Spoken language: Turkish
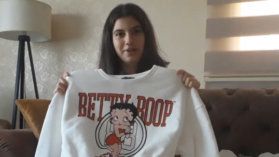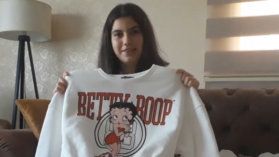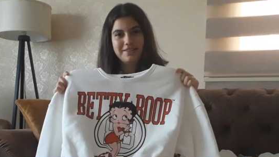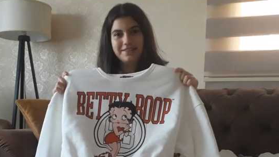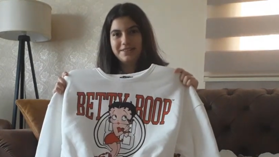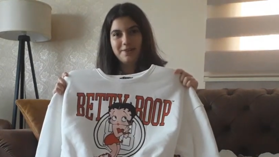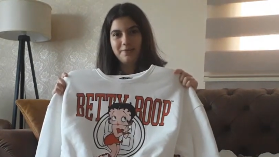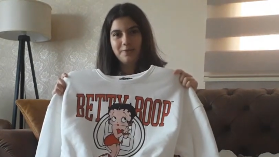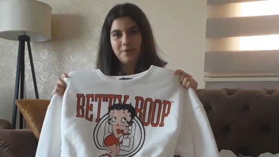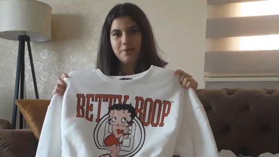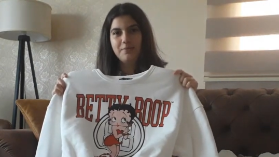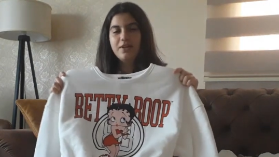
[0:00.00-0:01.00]

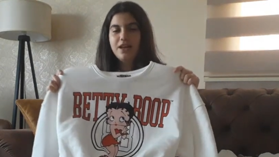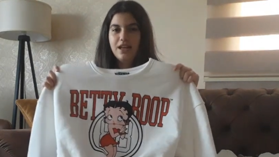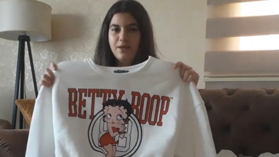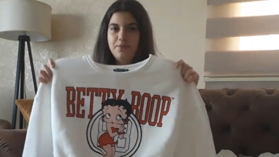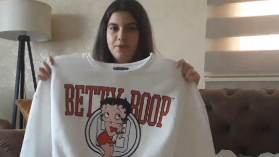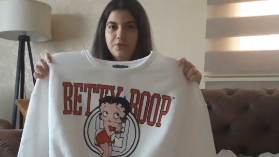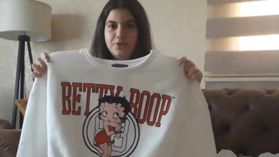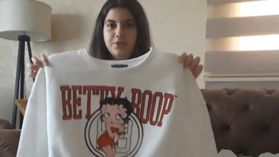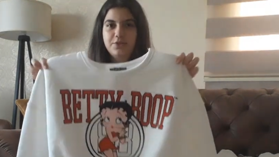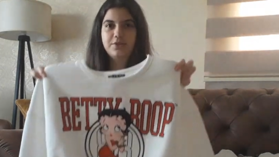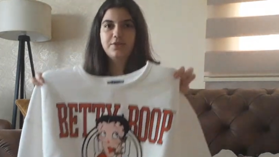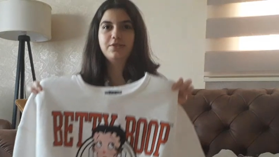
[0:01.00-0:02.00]
hatırlamıyorum. Ya
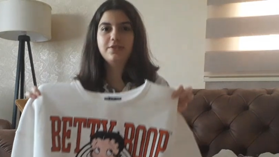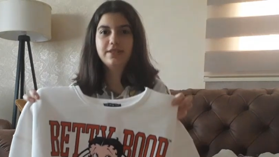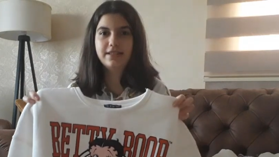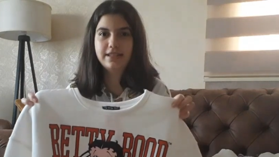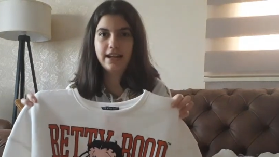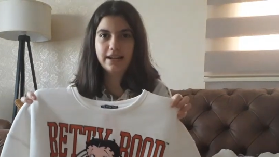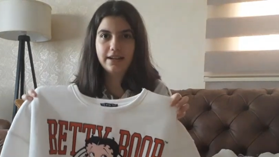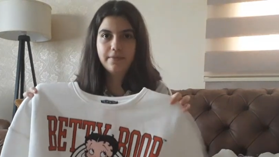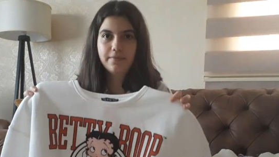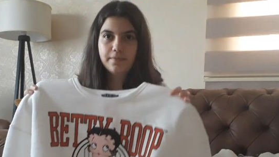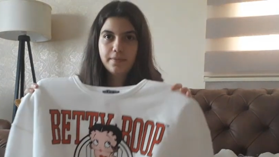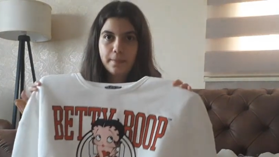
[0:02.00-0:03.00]
biliyorsunuzdur siz yani.
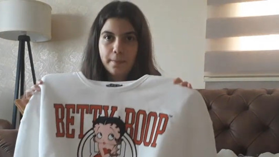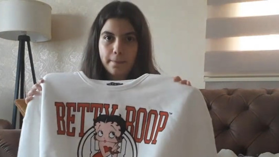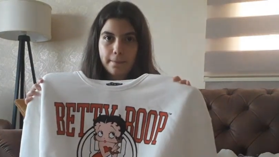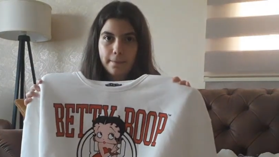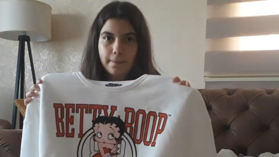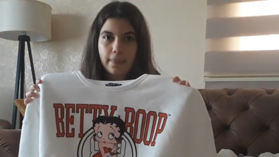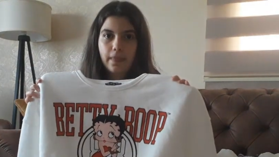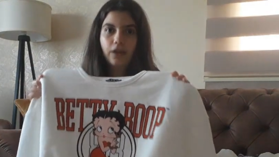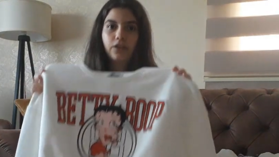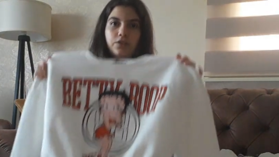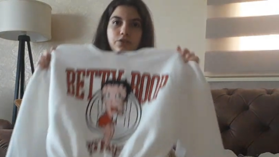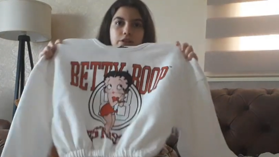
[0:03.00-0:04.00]

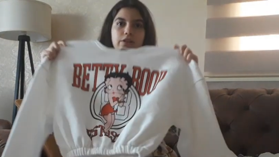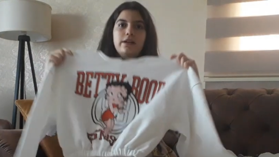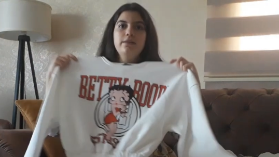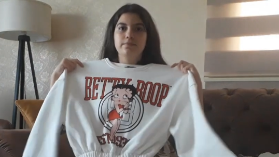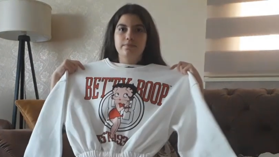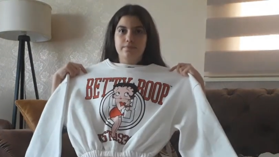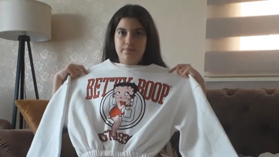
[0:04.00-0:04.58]
Şöyle.